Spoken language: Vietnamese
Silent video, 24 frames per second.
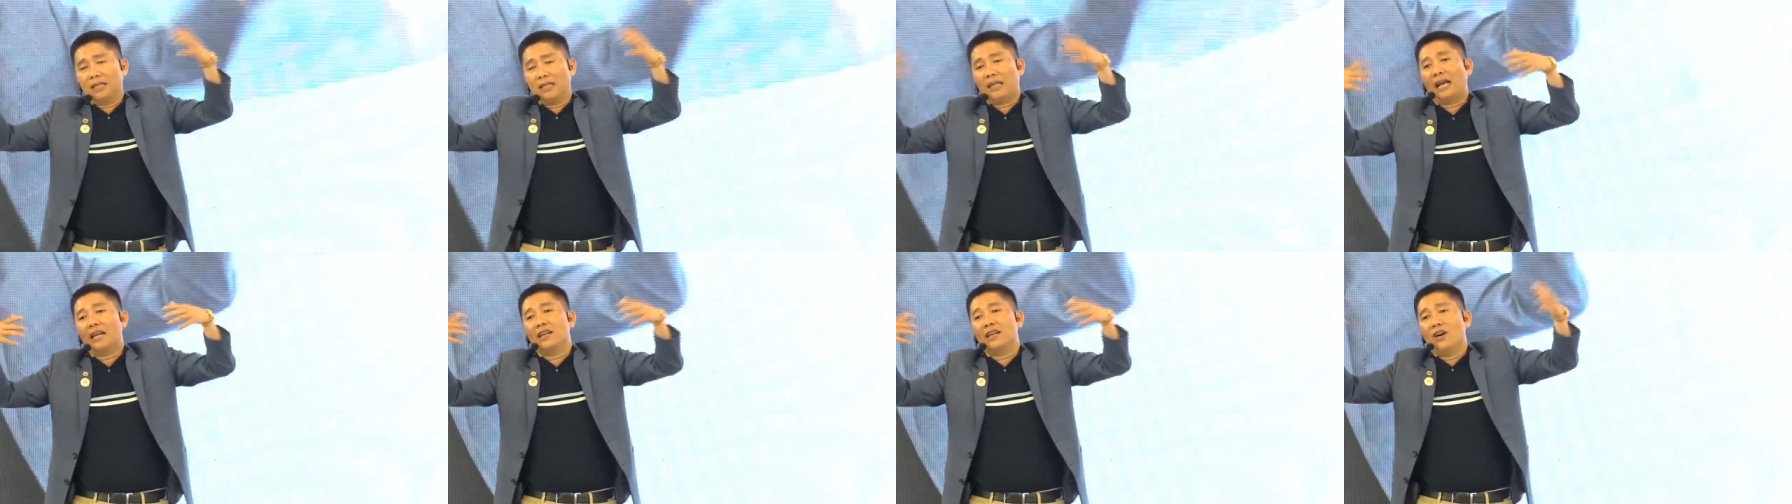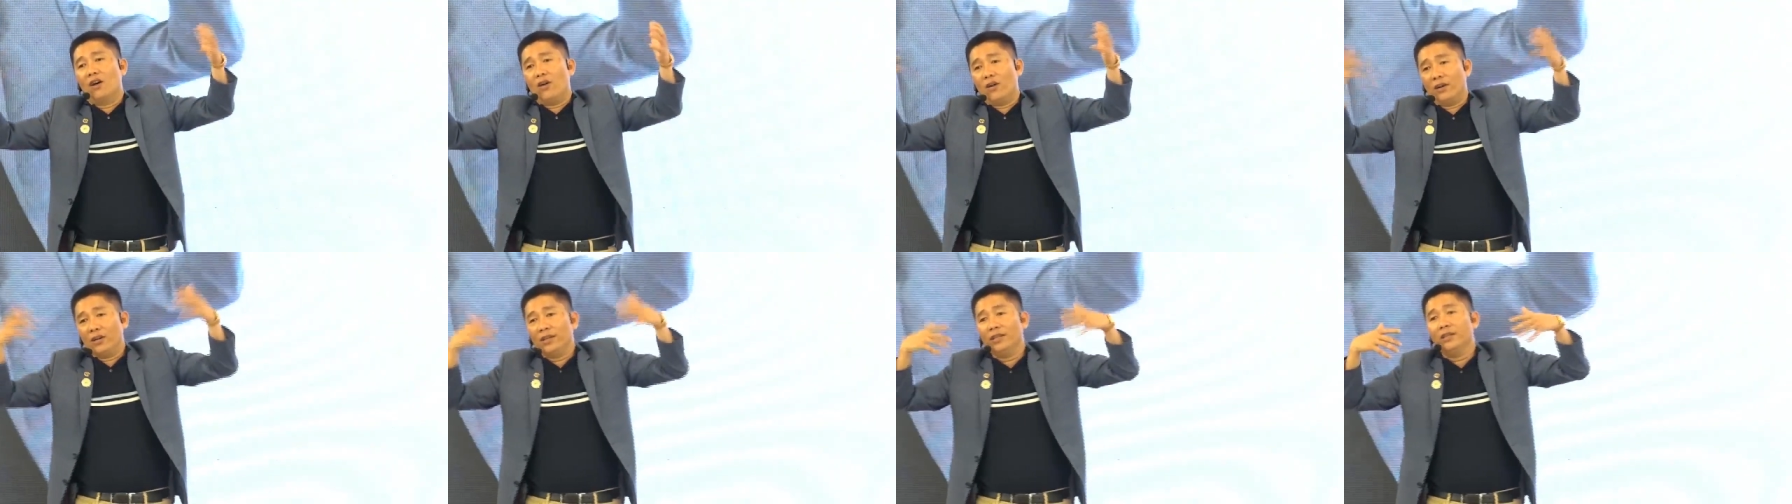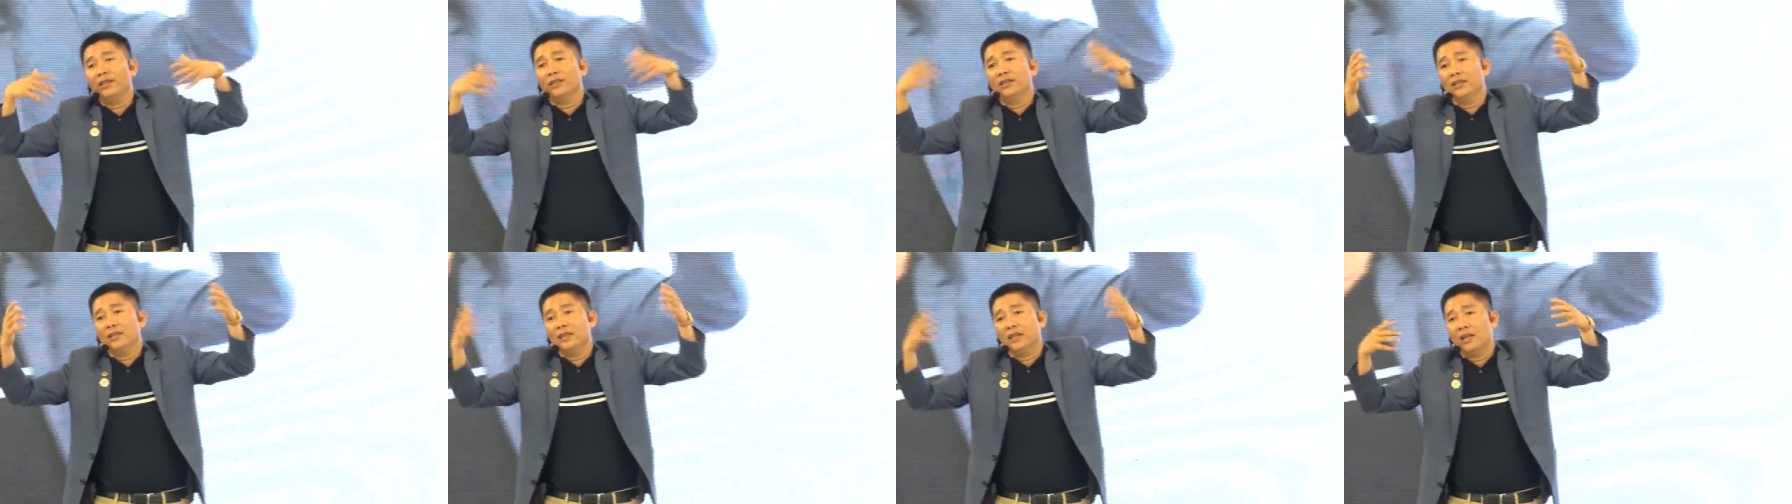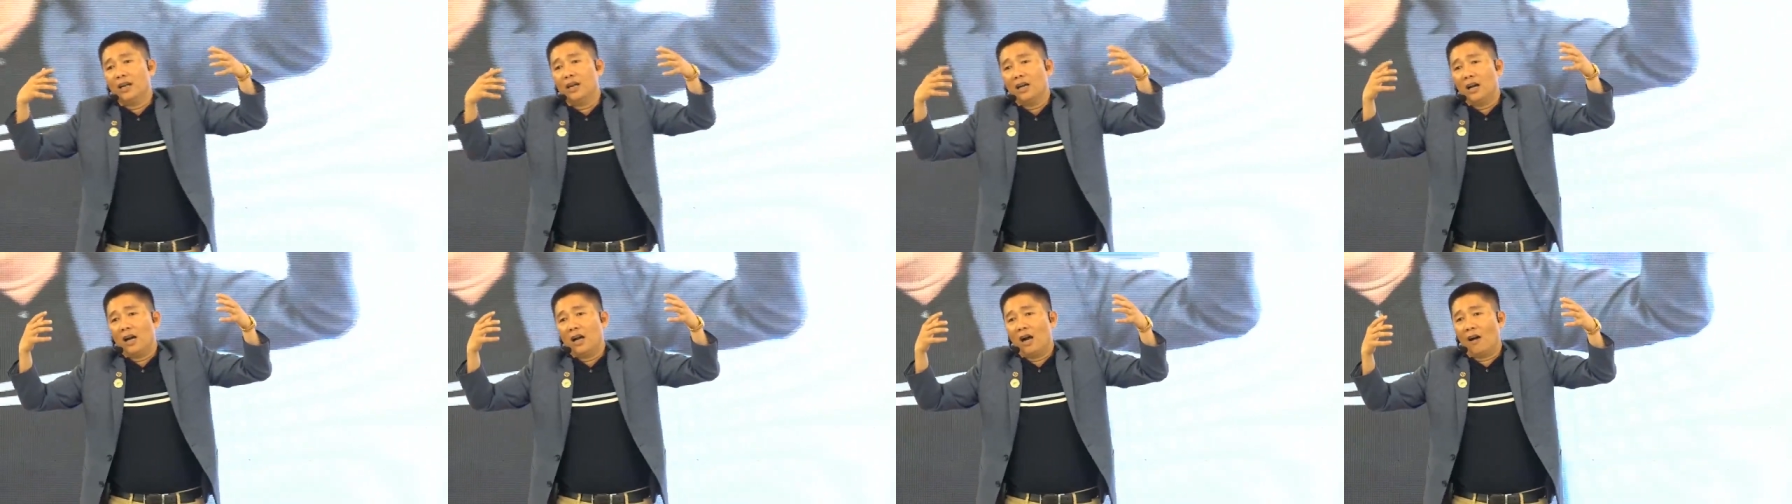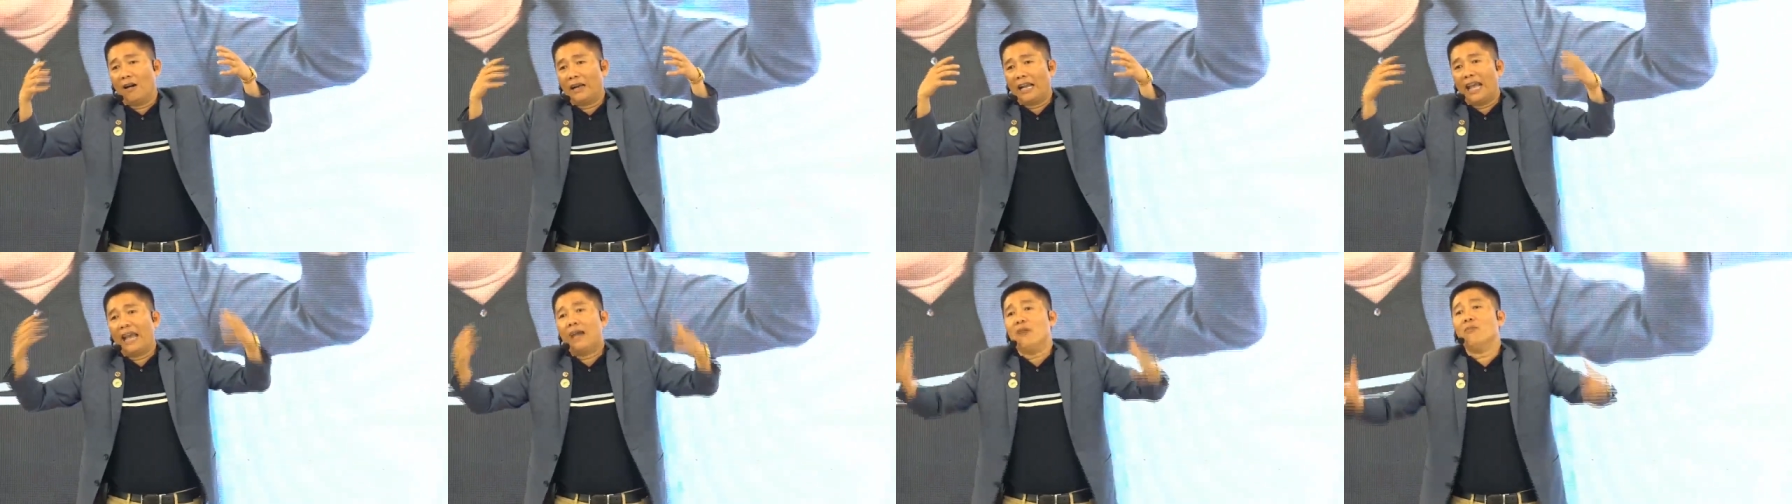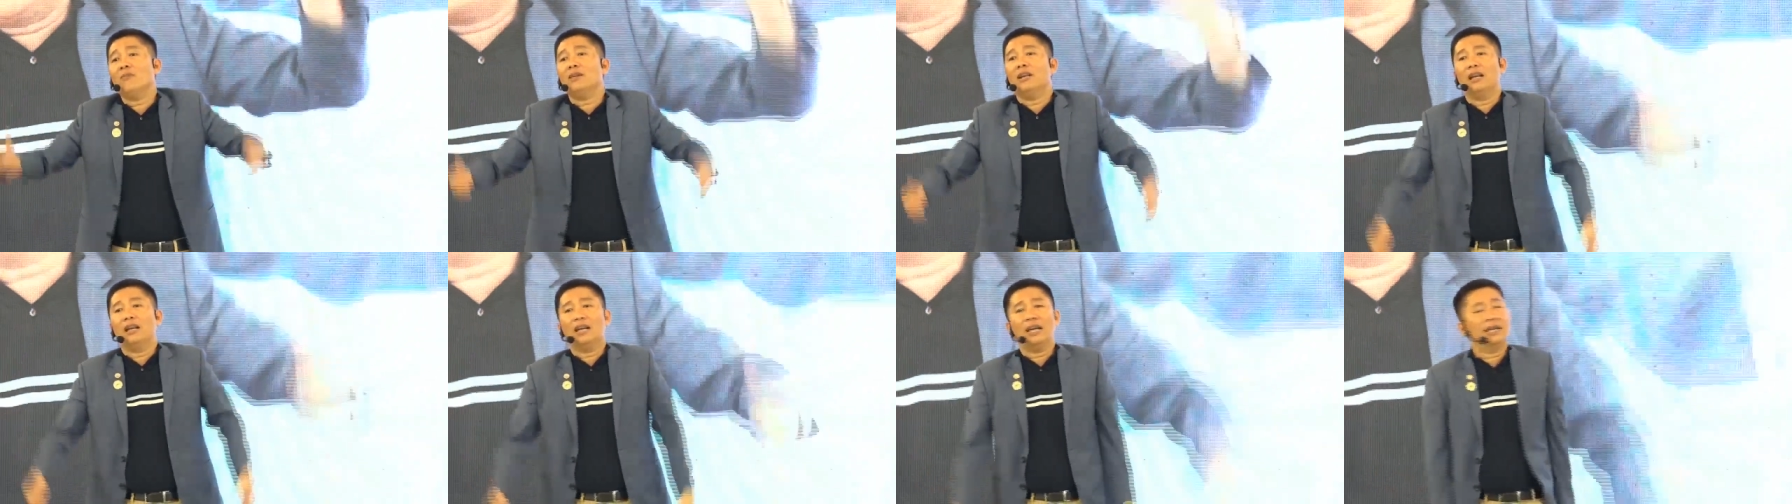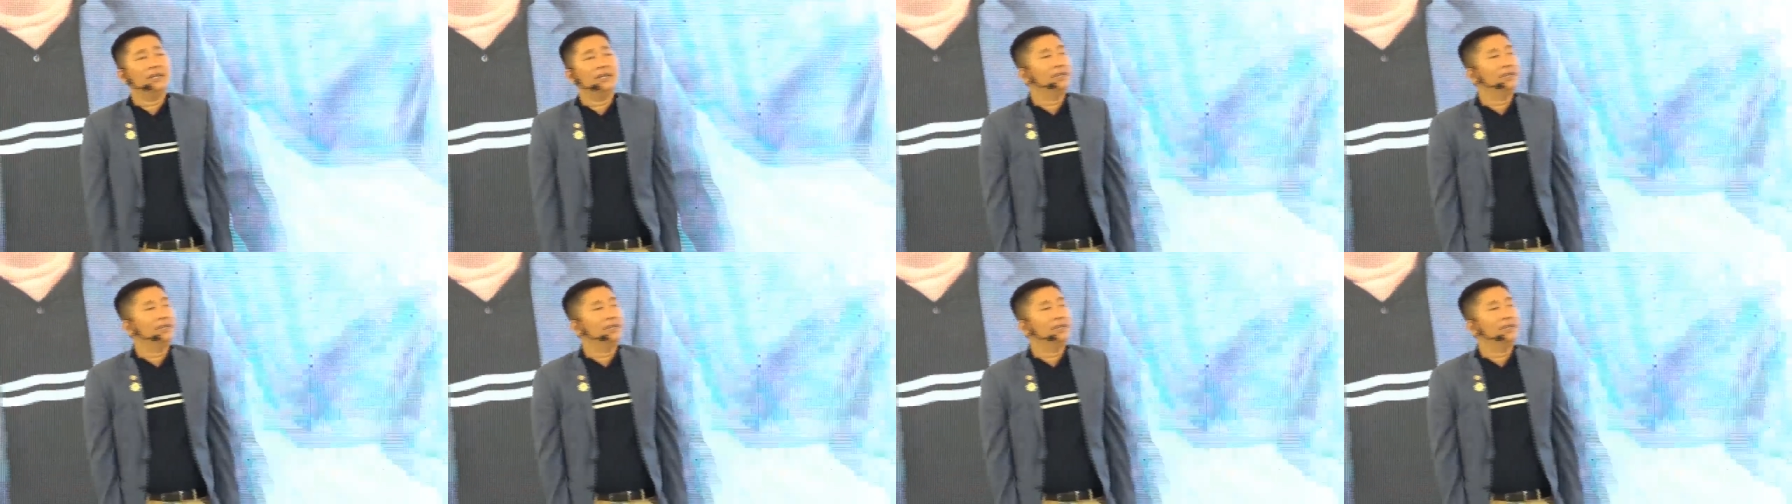thay đổi họ kéo mình lên